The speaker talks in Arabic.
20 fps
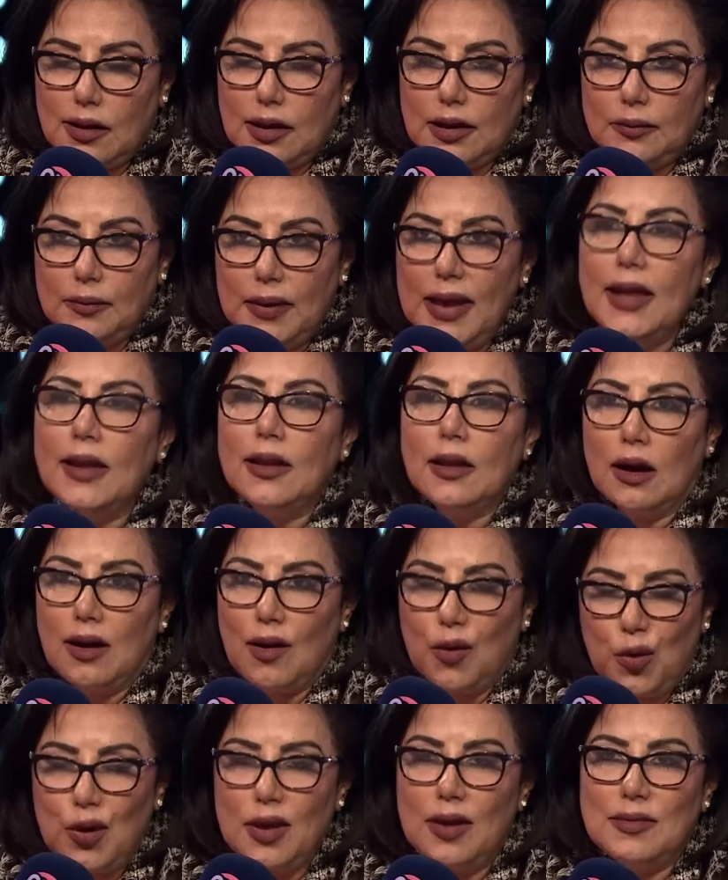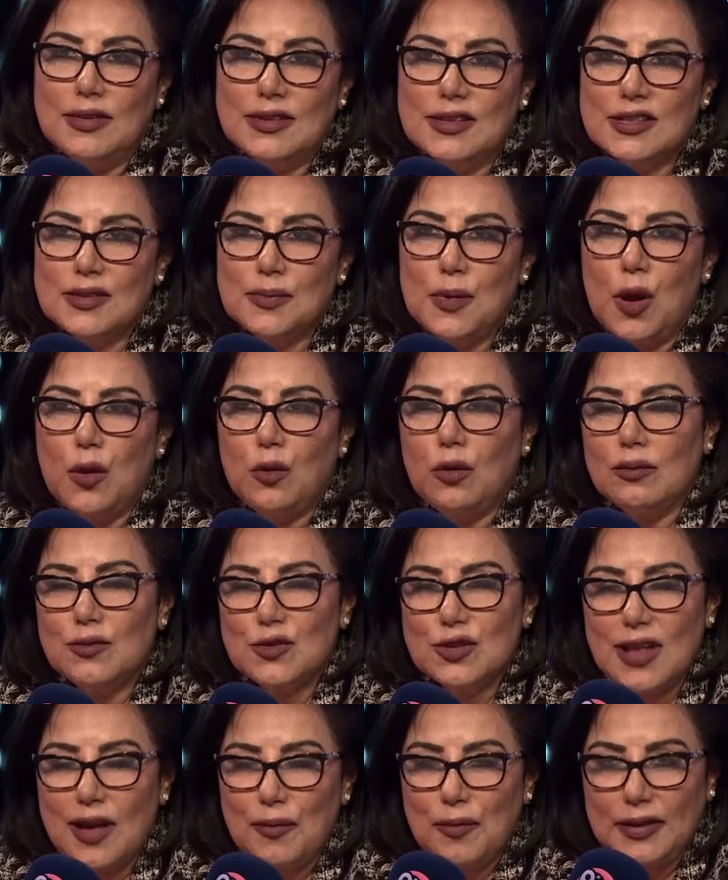المهنه قويه بالنسبه له
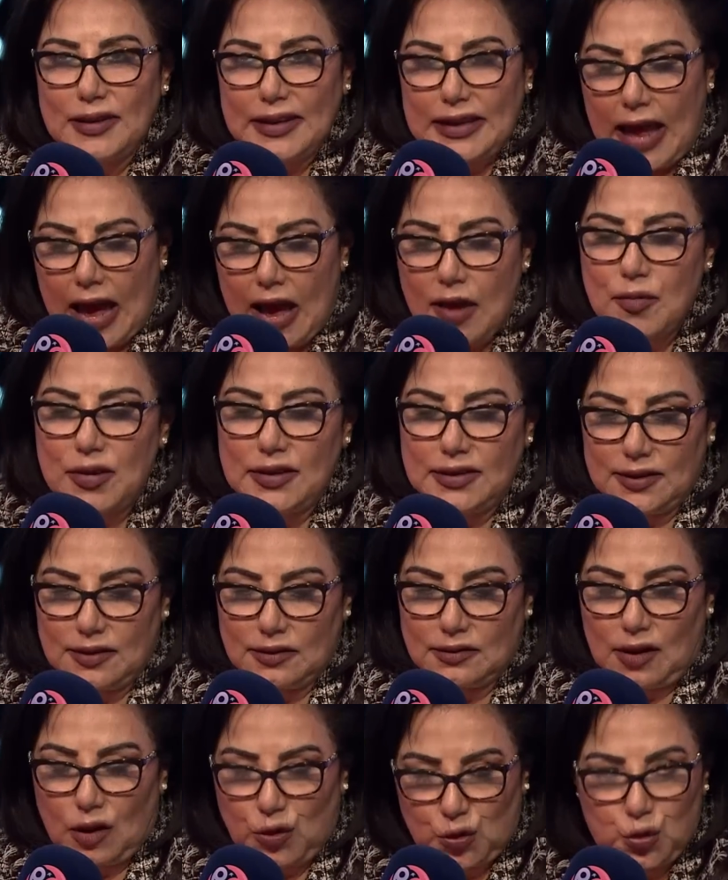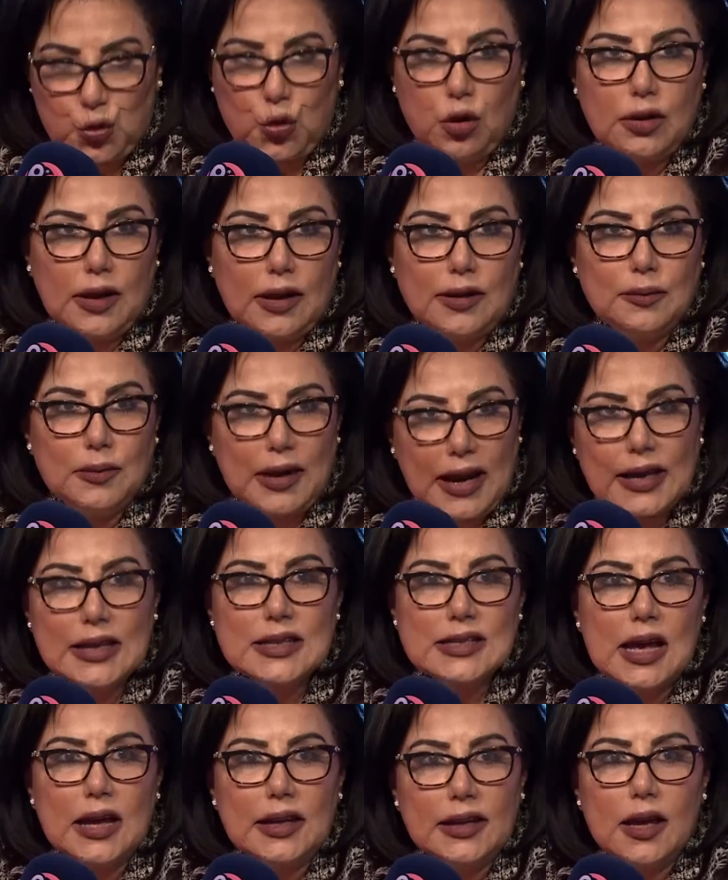المستقبل العملي طاقته يعني
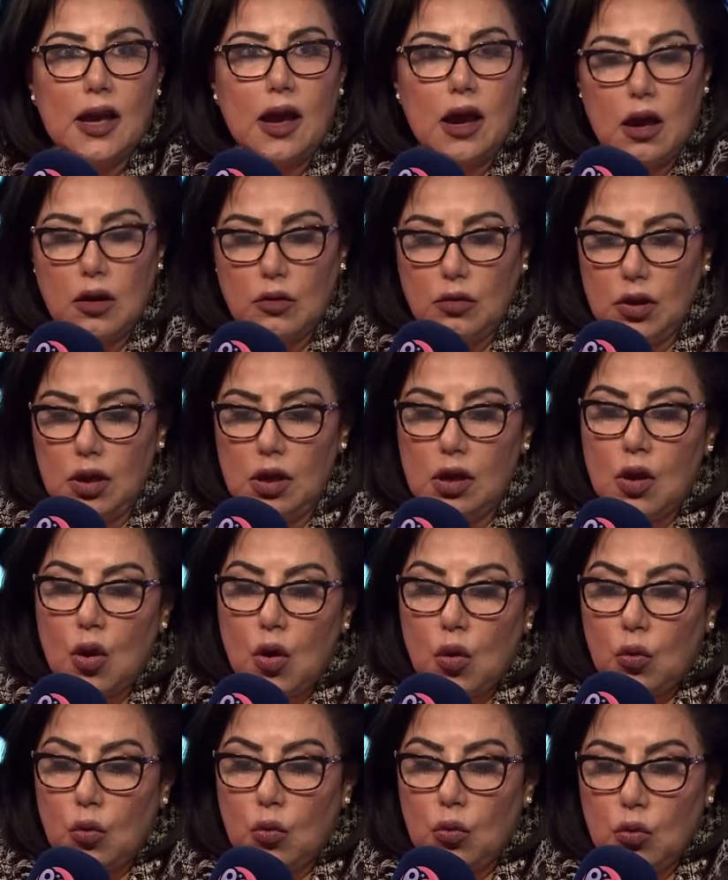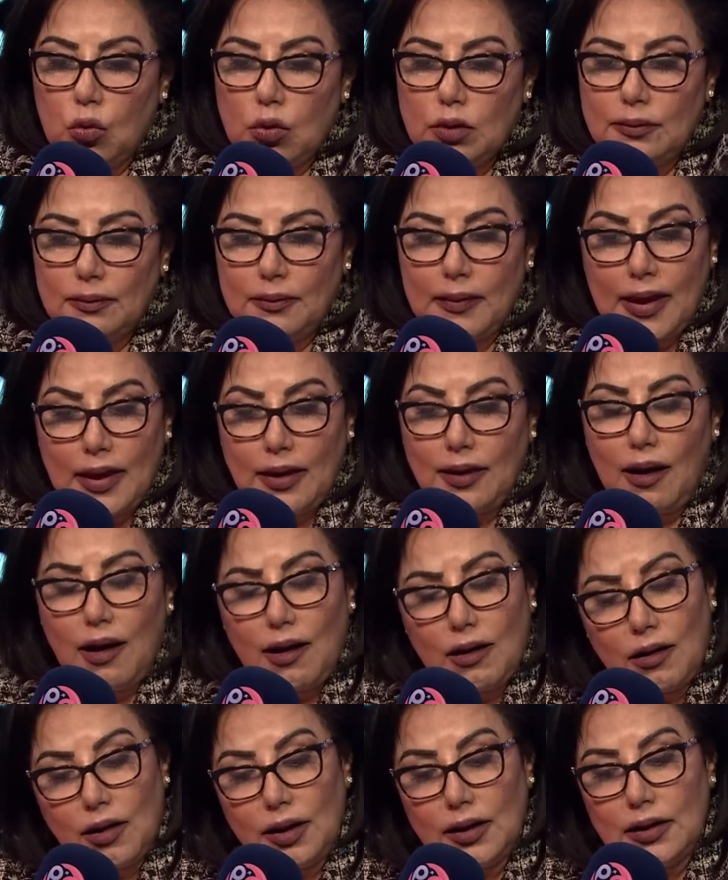مركز عليها قوي والمال
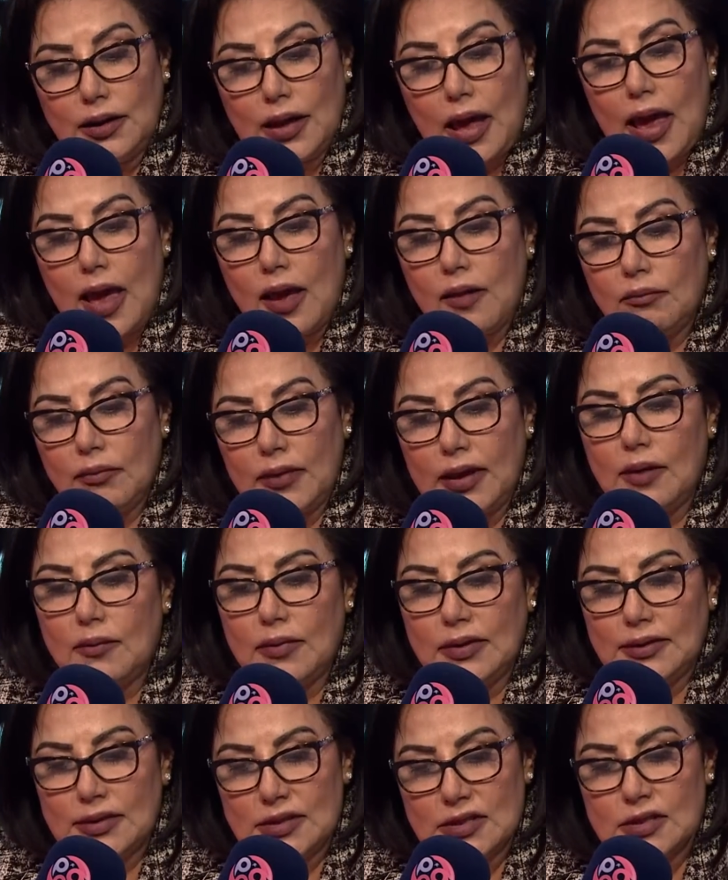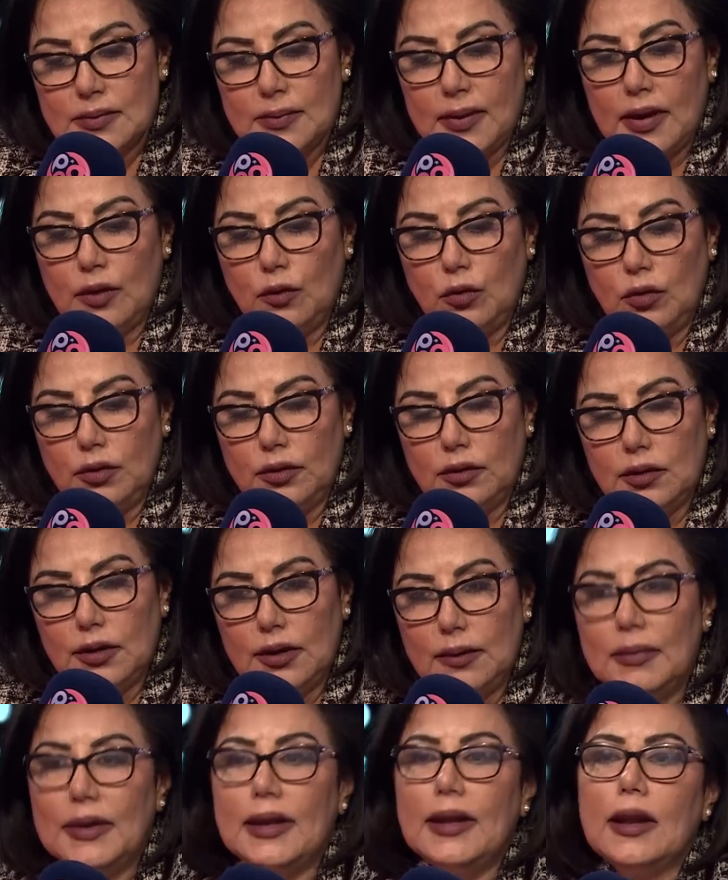اقل اهميه بالنسبه له
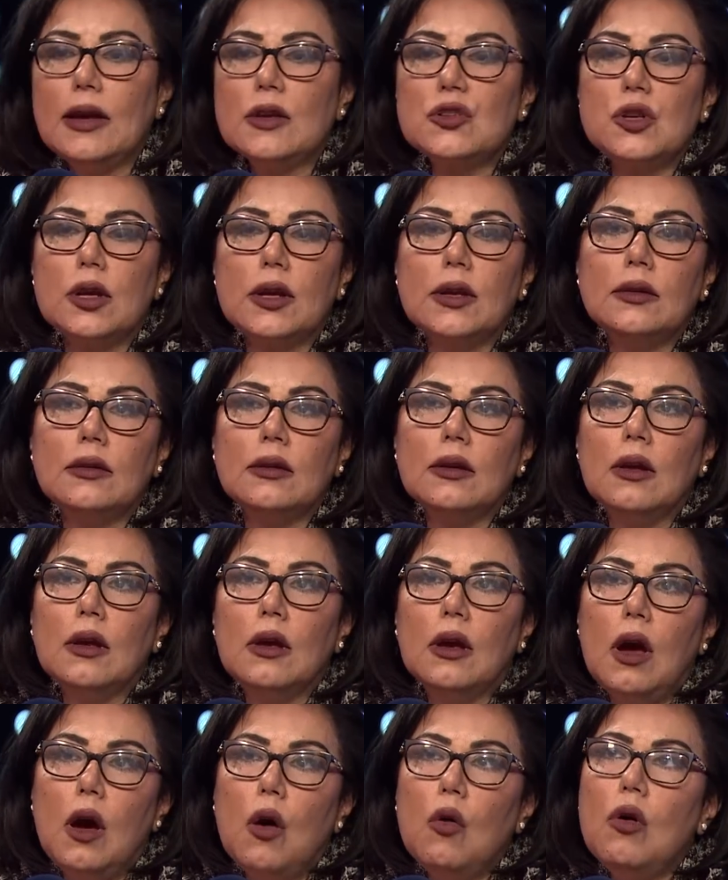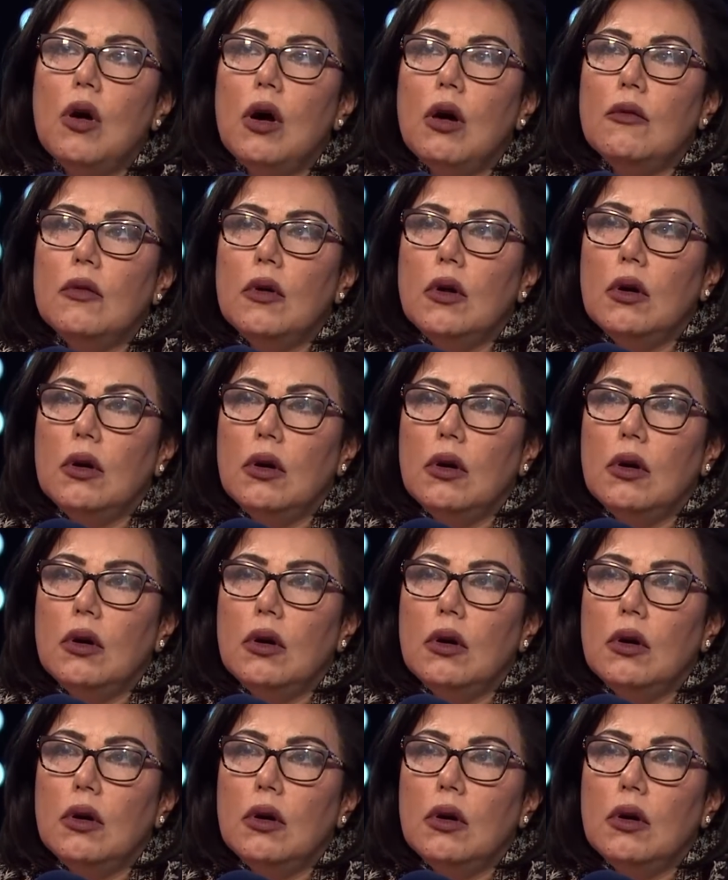يمكن عشان هو